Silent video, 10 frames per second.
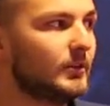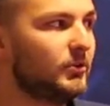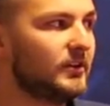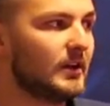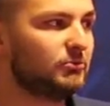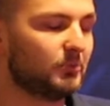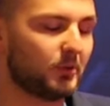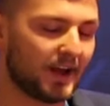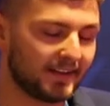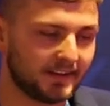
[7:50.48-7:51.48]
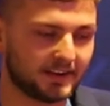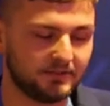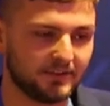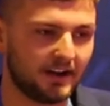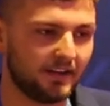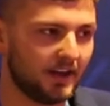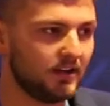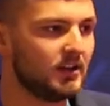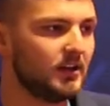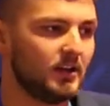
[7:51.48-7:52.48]
pojawiają się pokazy archiwalne.
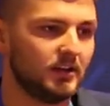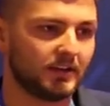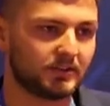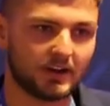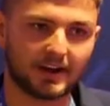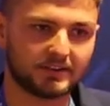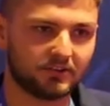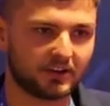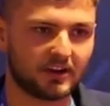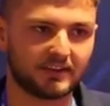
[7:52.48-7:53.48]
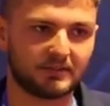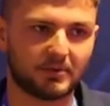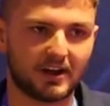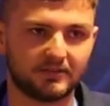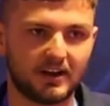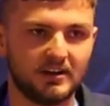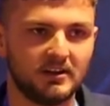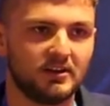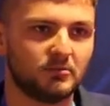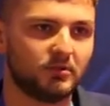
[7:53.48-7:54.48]
Jest to arcyciekawa sprawa,
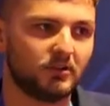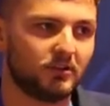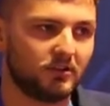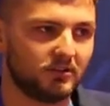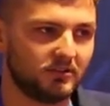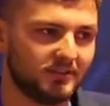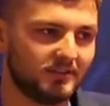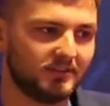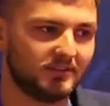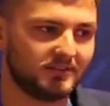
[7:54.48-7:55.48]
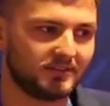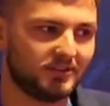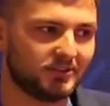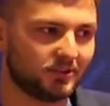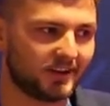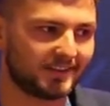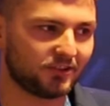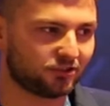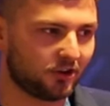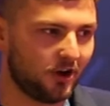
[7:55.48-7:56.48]
bo historia
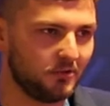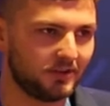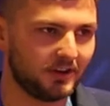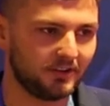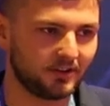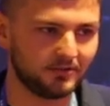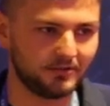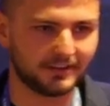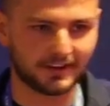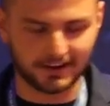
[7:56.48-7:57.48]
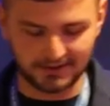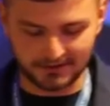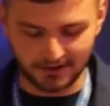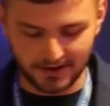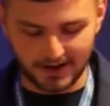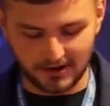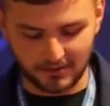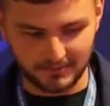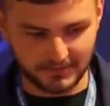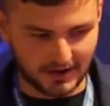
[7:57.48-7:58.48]
ze szkoły i ogólnie taka historia,
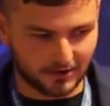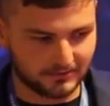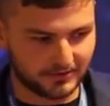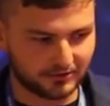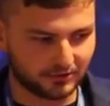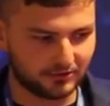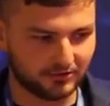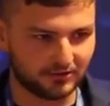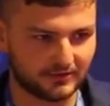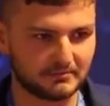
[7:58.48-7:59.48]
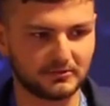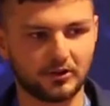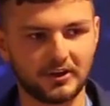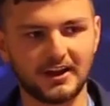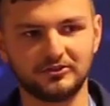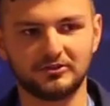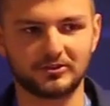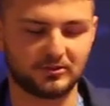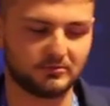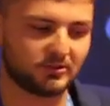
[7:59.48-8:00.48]
jaką, jaką w większości się Wam kojarzy,
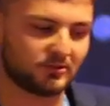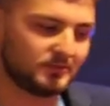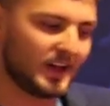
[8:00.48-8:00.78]
to są, to są